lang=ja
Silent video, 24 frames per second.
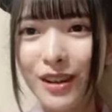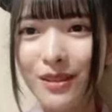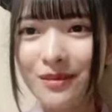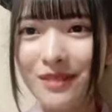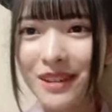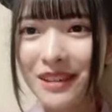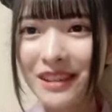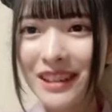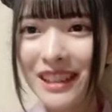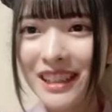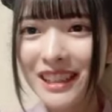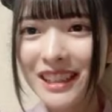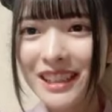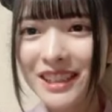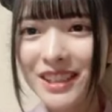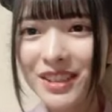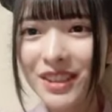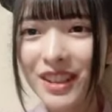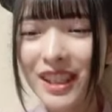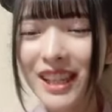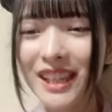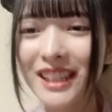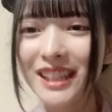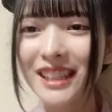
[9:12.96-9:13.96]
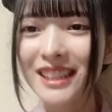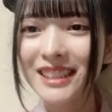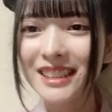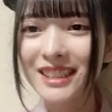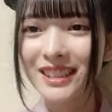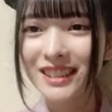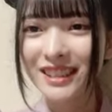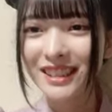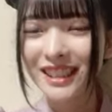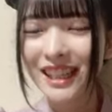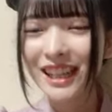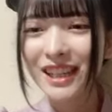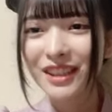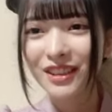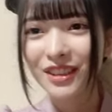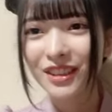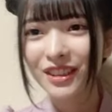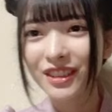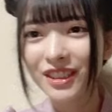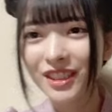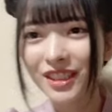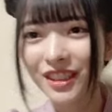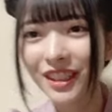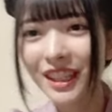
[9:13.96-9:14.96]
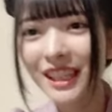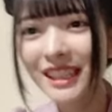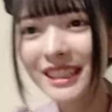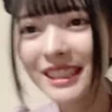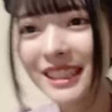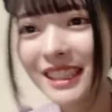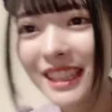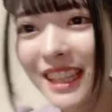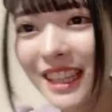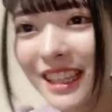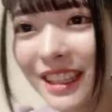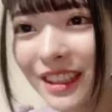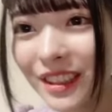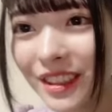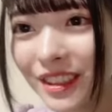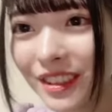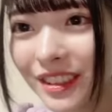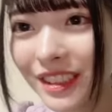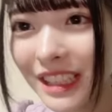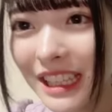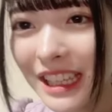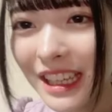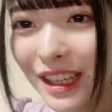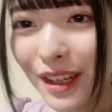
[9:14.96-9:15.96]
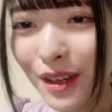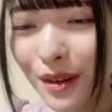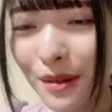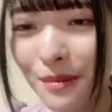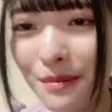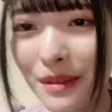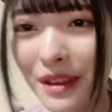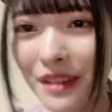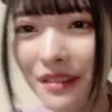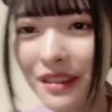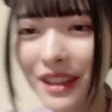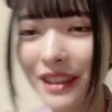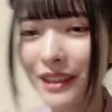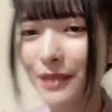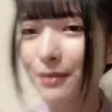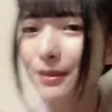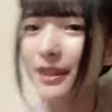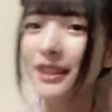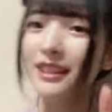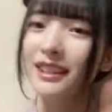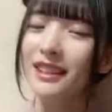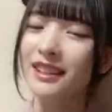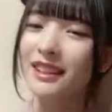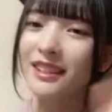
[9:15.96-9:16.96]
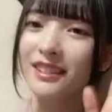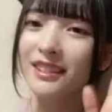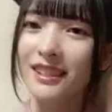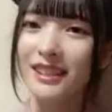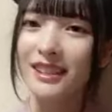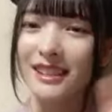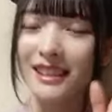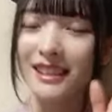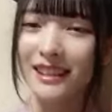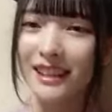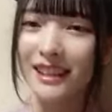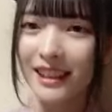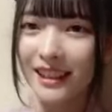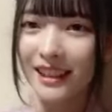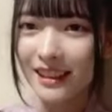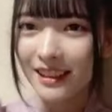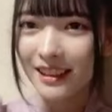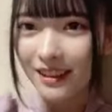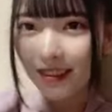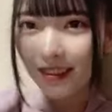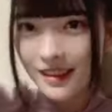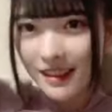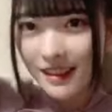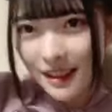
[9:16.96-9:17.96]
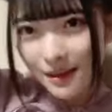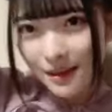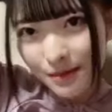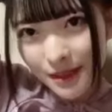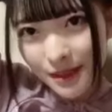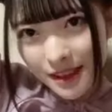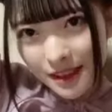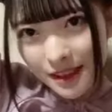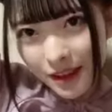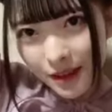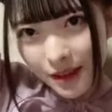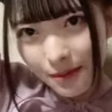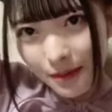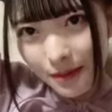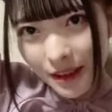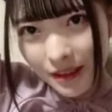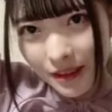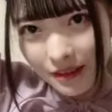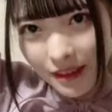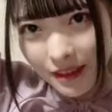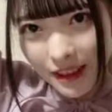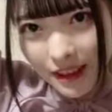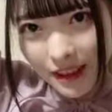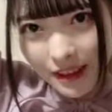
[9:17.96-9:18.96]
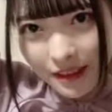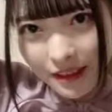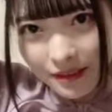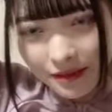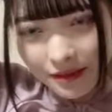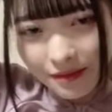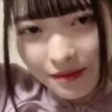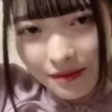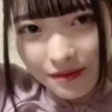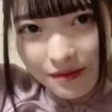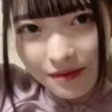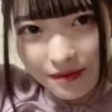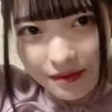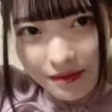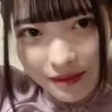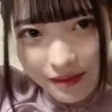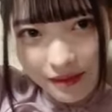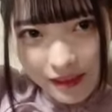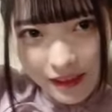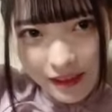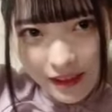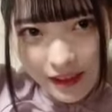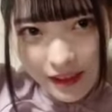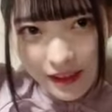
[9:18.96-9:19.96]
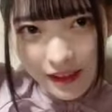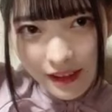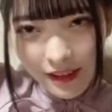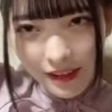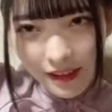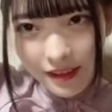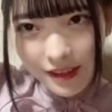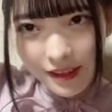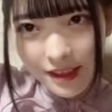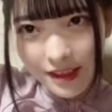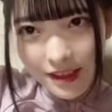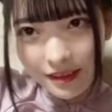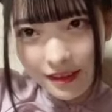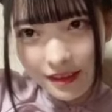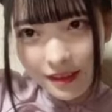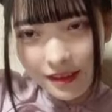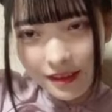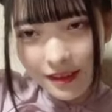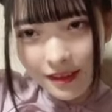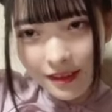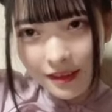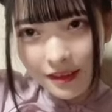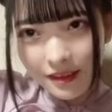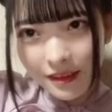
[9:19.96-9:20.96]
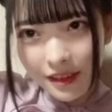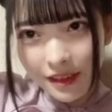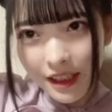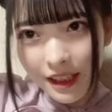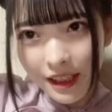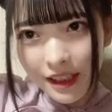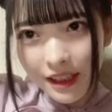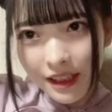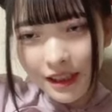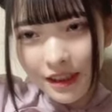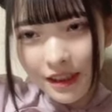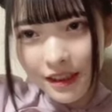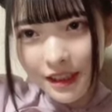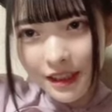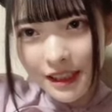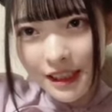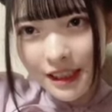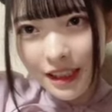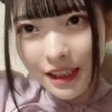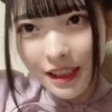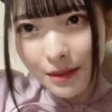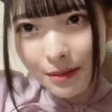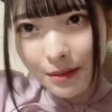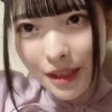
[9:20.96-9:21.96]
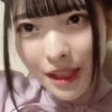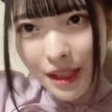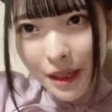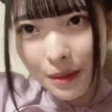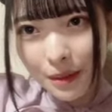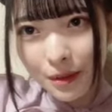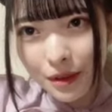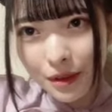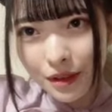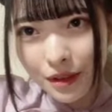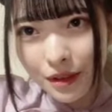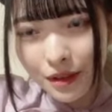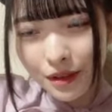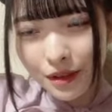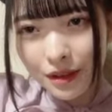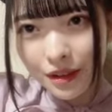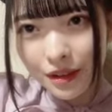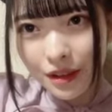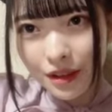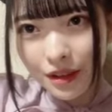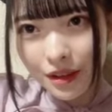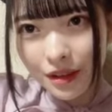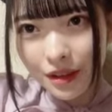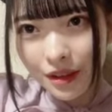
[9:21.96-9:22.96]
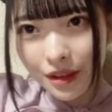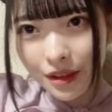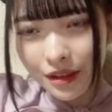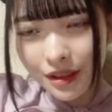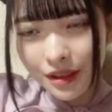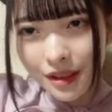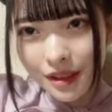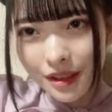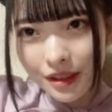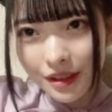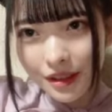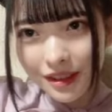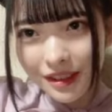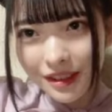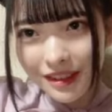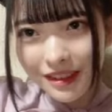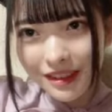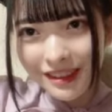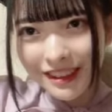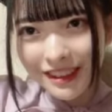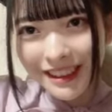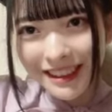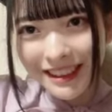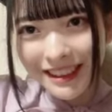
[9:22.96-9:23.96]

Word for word: こんばんは初見です違うのよ初見じゃないのよこんばんはって見に来てくださってありがとうございますこんばんはよいしょゆきちゃんにミラーボールを置くとこ嘘嘘